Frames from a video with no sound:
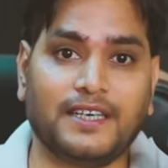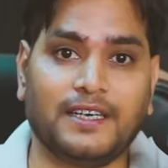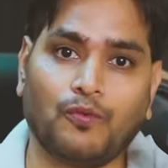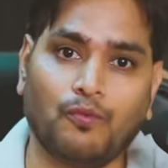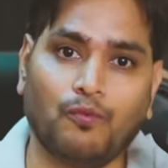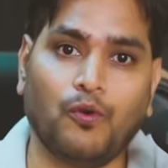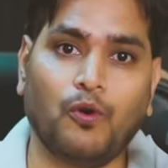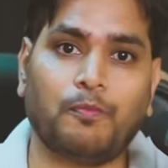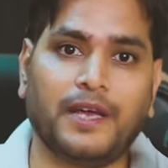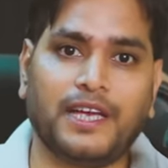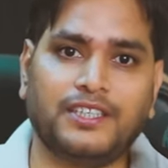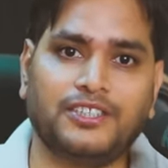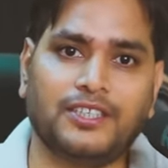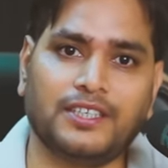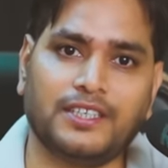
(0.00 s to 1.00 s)
है वो
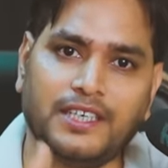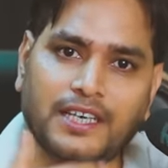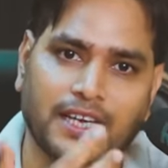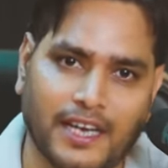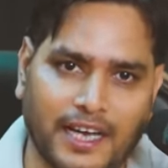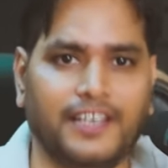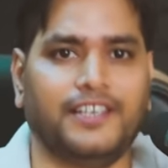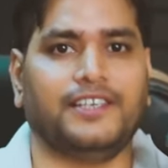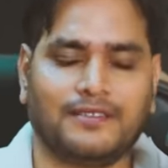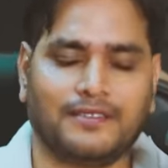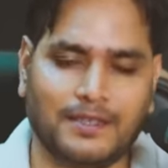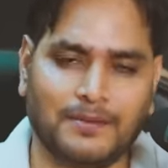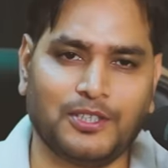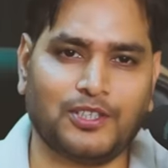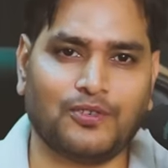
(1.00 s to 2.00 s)
पेज ये है ही नहीं
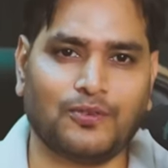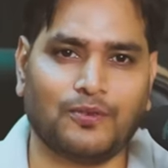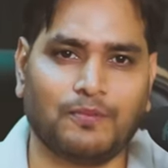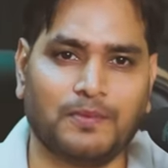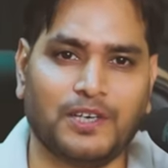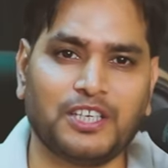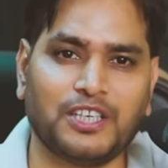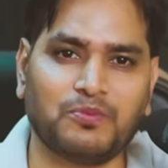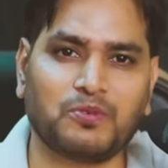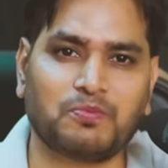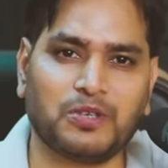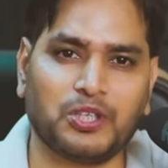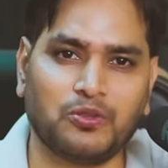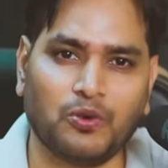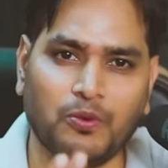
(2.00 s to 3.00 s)
समझ रहे हो फेसबुक
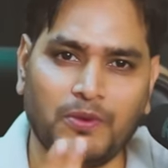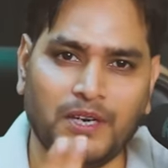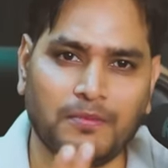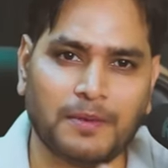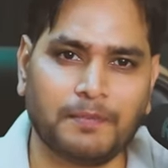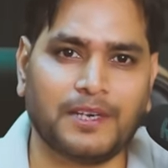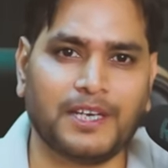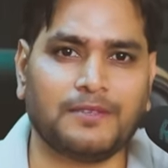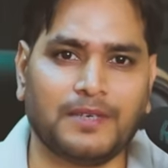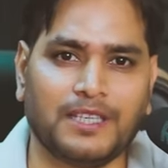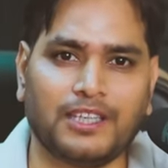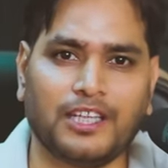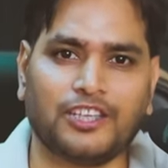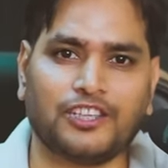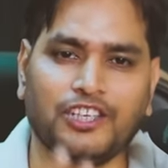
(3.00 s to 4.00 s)
पे दो मिनट में पेज
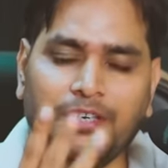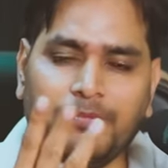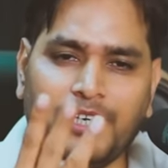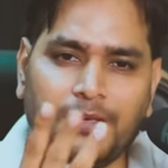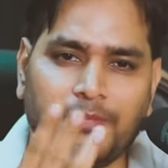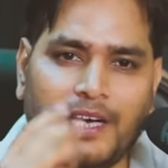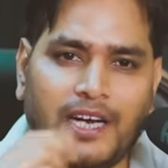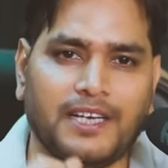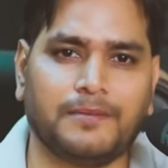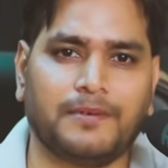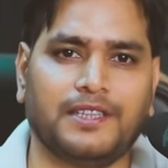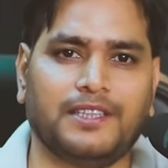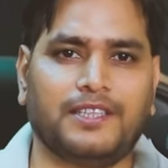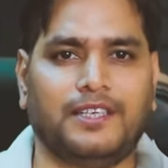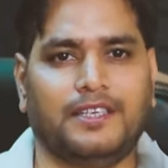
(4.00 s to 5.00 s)
बनता तीन मिनट में आईडी
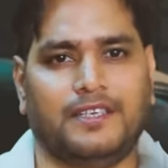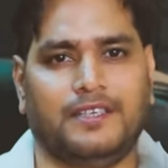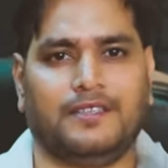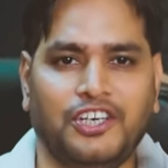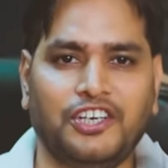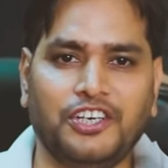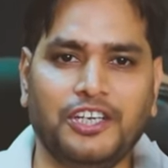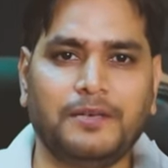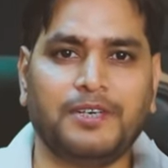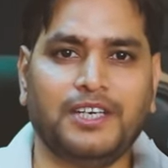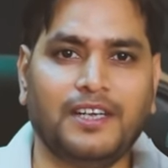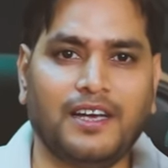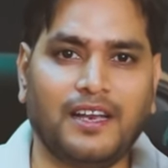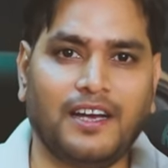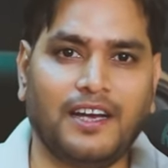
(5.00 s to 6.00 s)
बनती है इंडियन
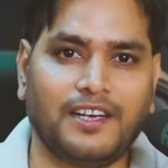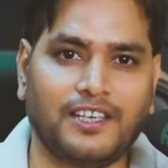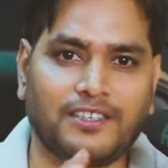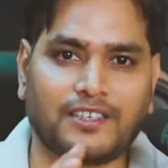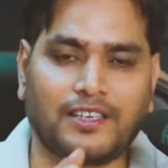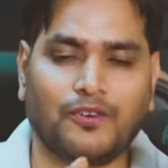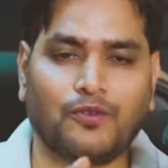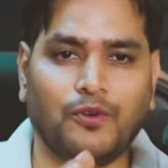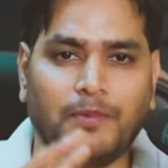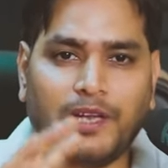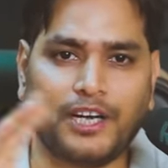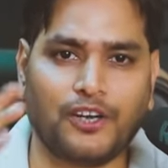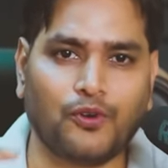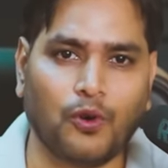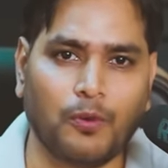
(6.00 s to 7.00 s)
मीडिया लेटेस्ट का कोई
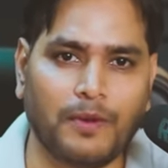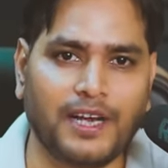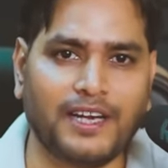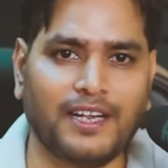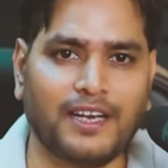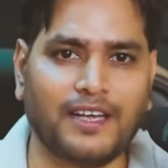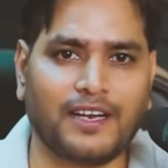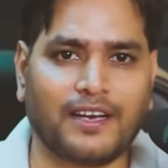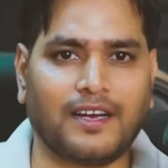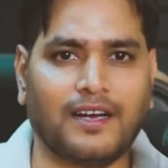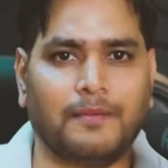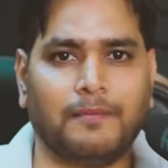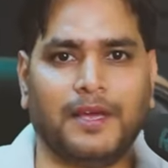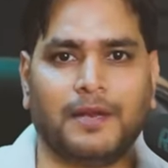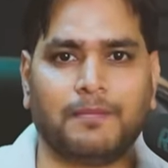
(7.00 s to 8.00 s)
मैंने डोमेन नहीं ले रखा
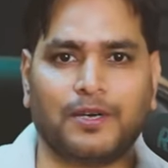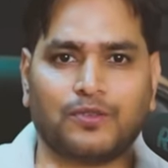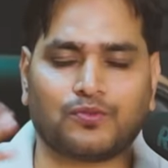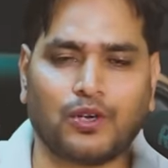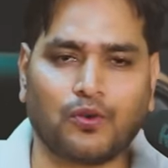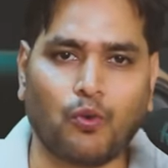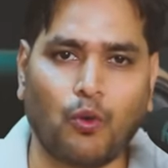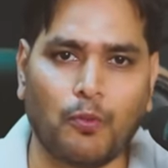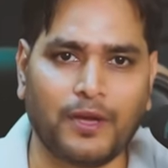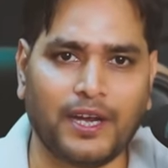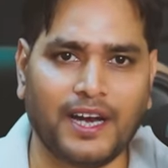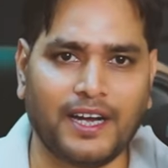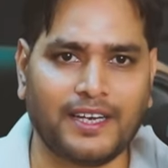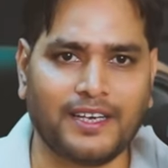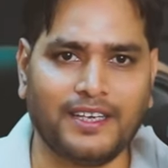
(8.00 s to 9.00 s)
मेरे पास उसका कॉपी
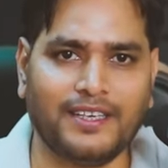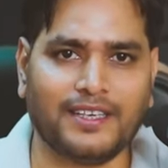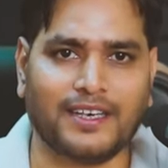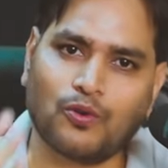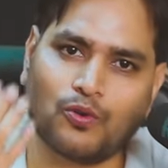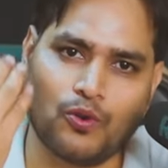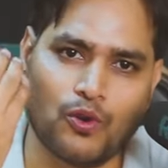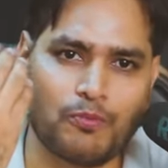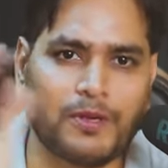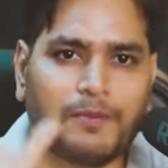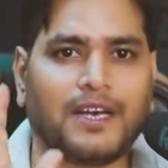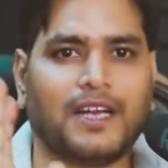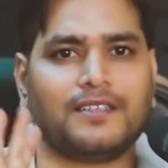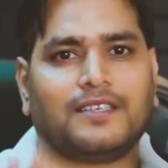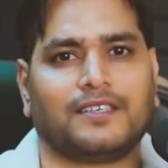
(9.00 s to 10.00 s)
नहीं है कोई भी
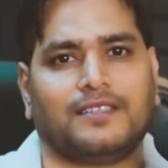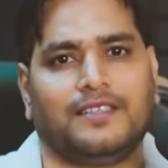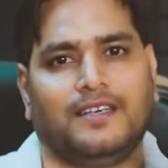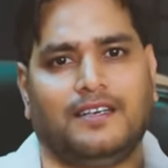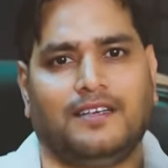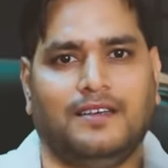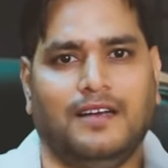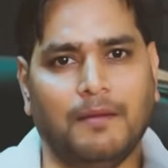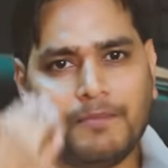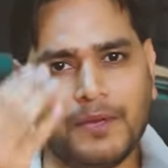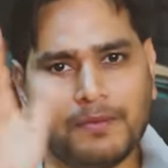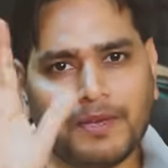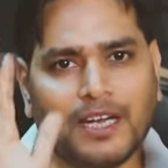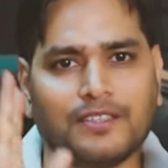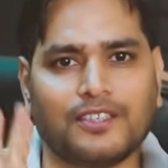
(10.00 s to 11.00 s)
बना सकता है आप भी
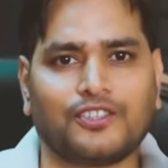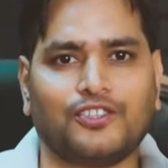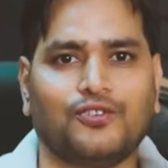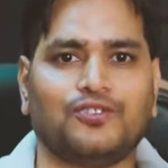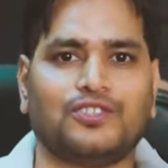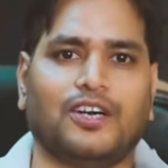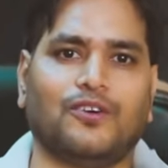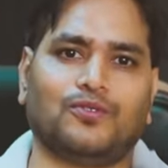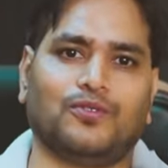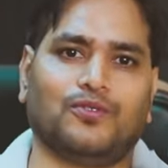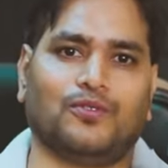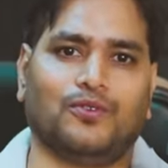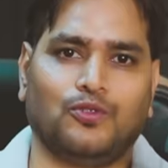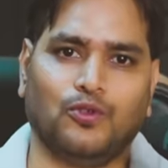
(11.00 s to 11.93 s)
बना सकते हो चाहो तो